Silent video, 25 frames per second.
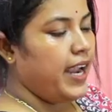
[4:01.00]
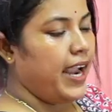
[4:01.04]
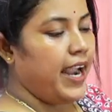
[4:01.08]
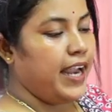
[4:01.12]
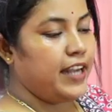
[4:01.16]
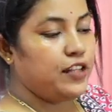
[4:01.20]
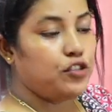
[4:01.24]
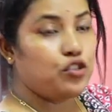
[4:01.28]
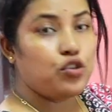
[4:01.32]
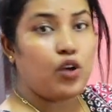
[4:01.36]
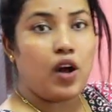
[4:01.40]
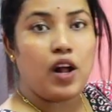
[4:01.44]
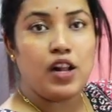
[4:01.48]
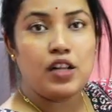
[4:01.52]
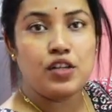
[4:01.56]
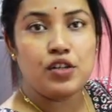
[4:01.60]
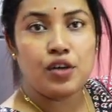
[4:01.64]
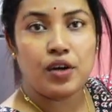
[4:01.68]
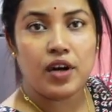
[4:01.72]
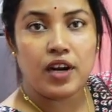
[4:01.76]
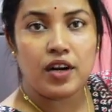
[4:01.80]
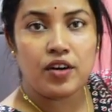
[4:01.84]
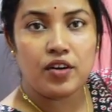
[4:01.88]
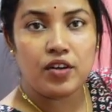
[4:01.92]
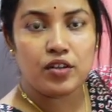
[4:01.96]
এই জল
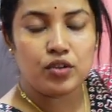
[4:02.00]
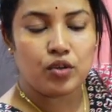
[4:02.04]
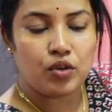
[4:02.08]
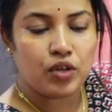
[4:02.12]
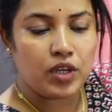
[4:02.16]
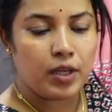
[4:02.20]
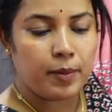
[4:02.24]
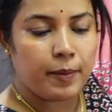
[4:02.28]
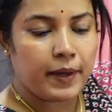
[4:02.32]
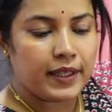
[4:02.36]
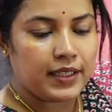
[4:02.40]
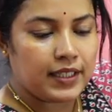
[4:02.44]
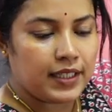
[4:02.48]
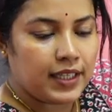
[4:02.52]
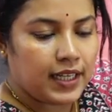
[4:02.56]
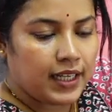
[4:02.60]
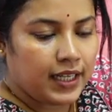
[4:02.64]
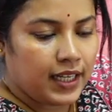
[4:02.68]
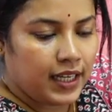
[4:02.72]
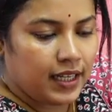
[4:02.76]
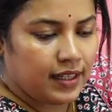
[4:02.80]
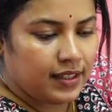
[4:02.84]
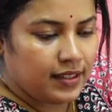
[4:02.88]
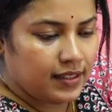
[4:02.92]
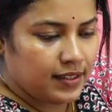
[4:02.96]
ঝরানো ধনে
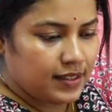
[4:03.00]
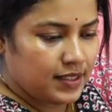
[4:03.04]
পাতাটাকে